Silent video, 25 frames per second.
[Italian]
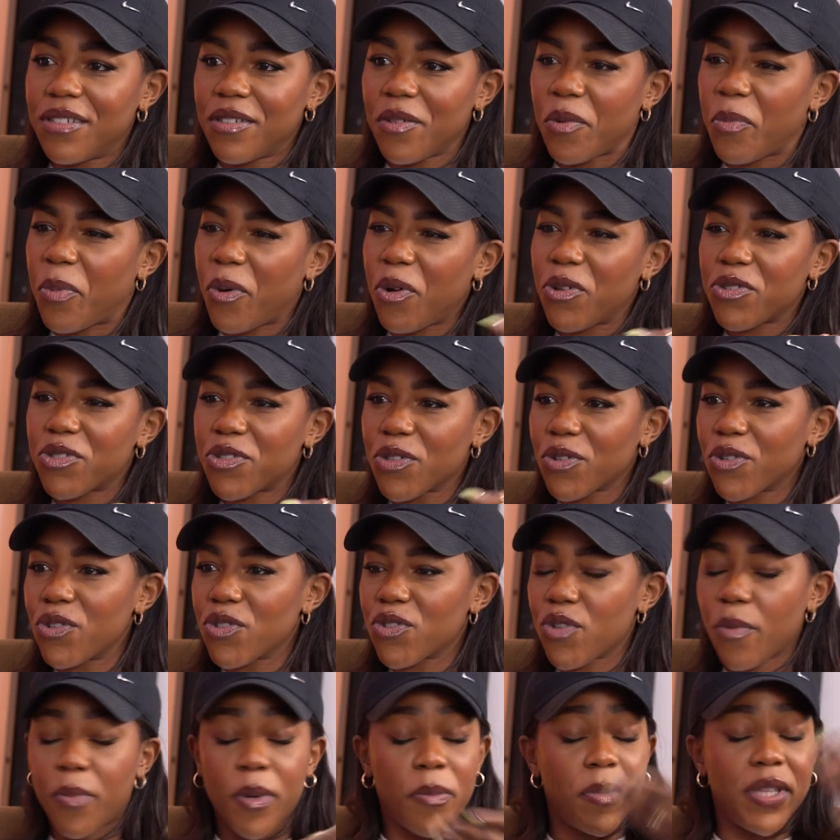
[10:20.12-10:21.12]
lo posto, non lo so,
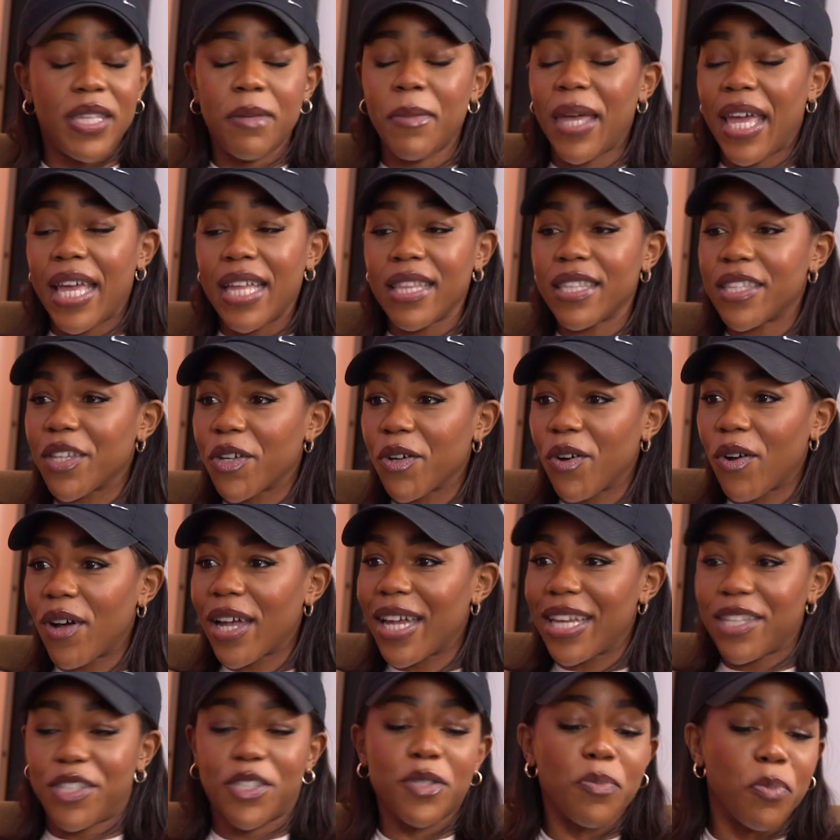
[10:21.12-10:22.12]
poi mi dimentico, è
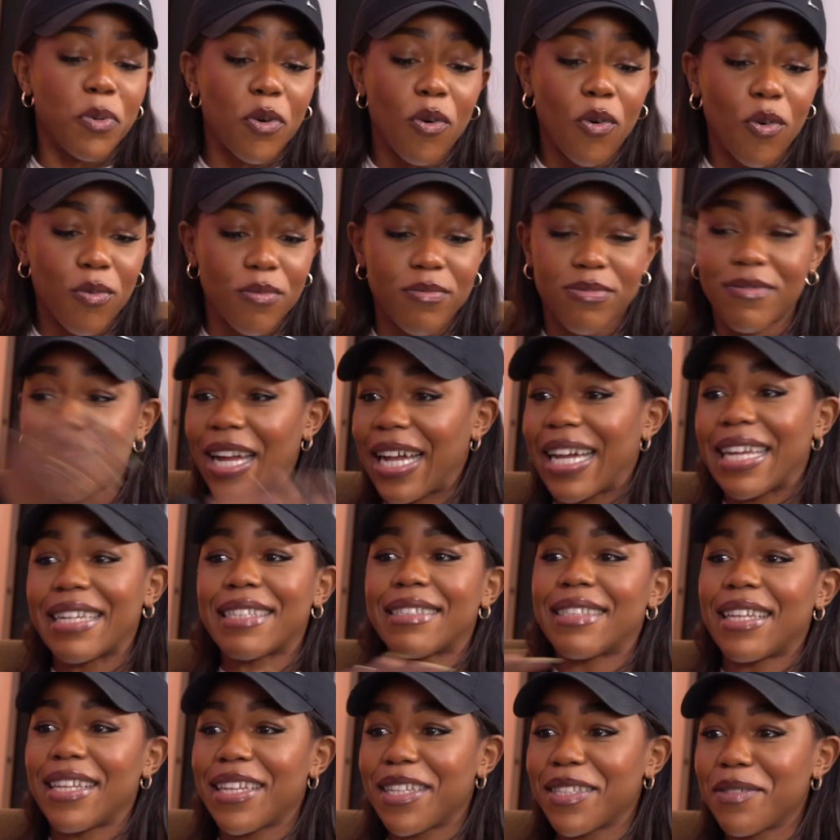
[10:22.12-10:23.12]
tipo una cartella
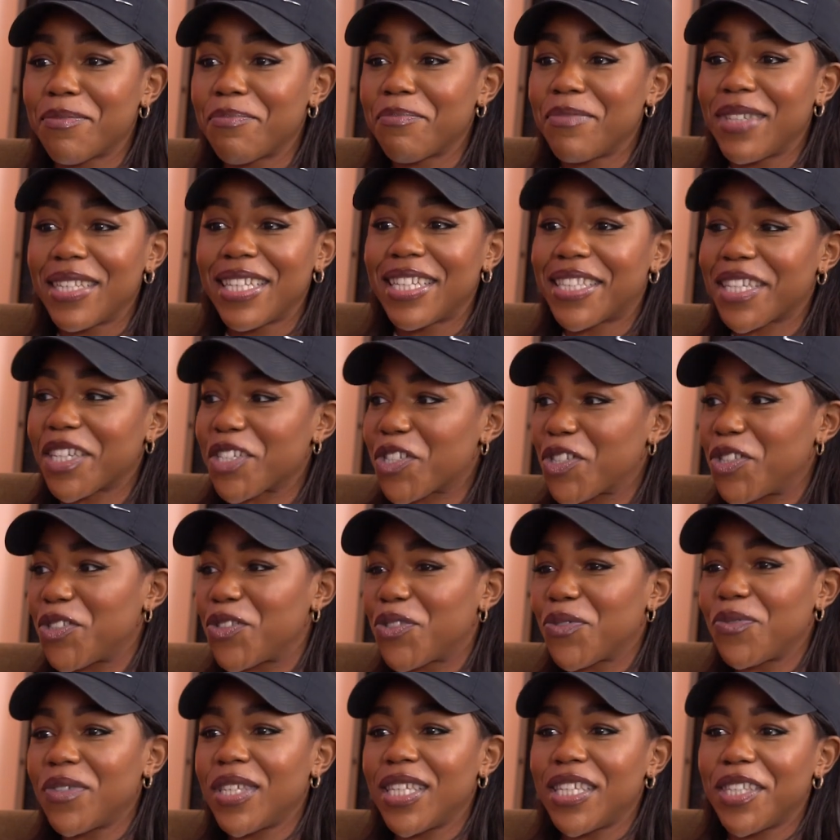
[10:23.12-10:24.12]
certo. di 1300
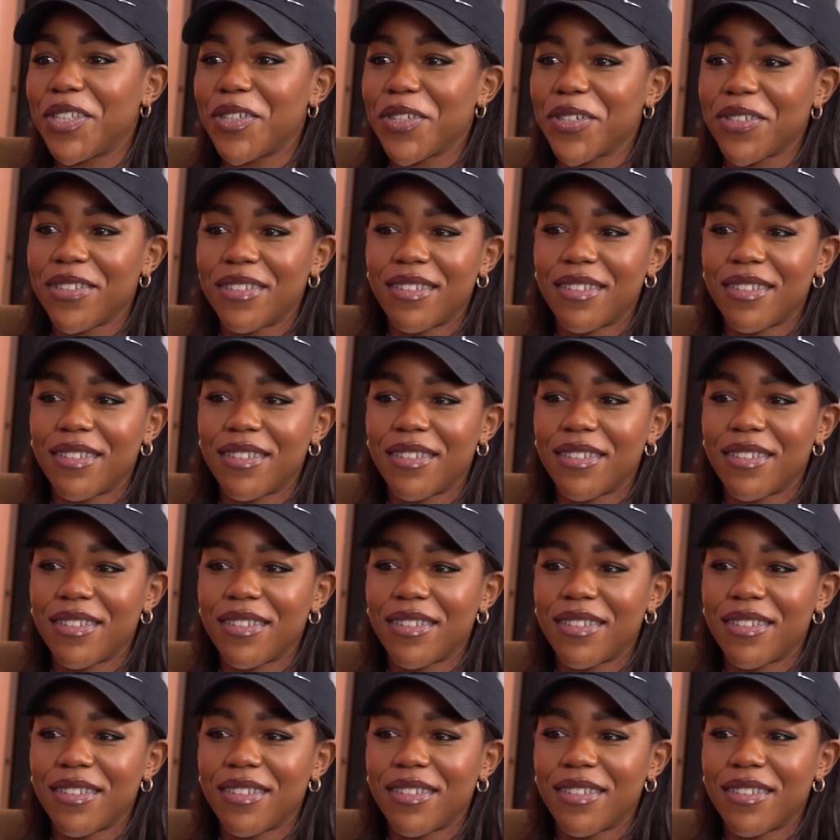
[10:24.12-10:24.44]
video.